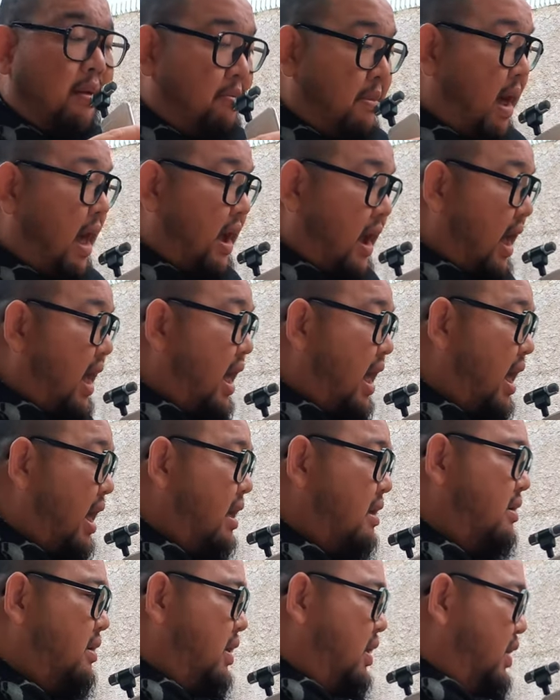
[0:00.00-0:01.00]

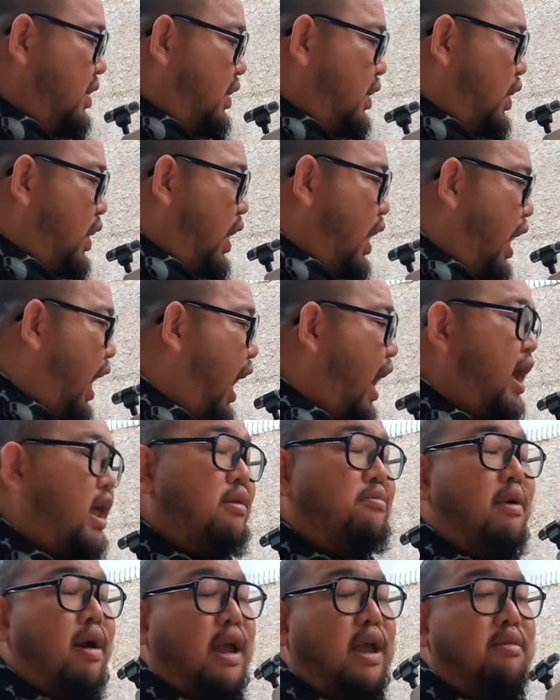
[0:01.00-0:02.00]
maka
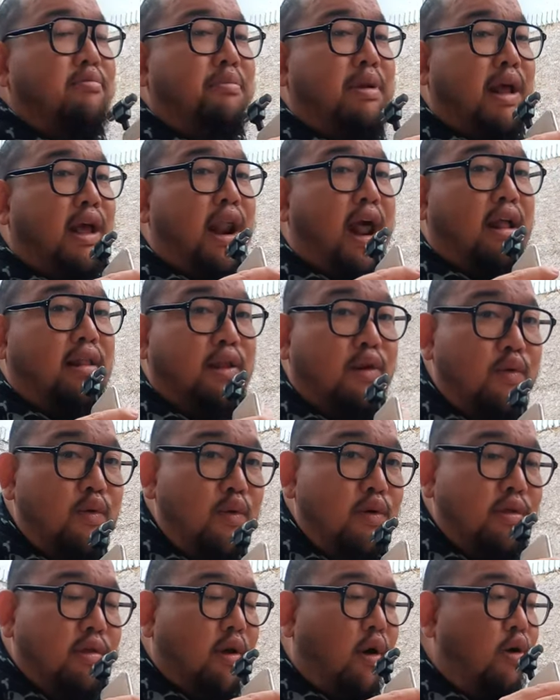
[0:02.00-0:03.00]
air makin bergerak
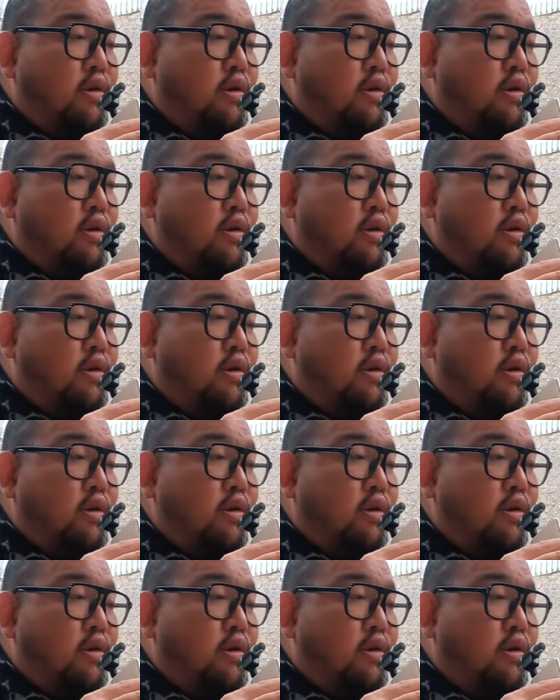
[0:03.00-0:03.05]
terus,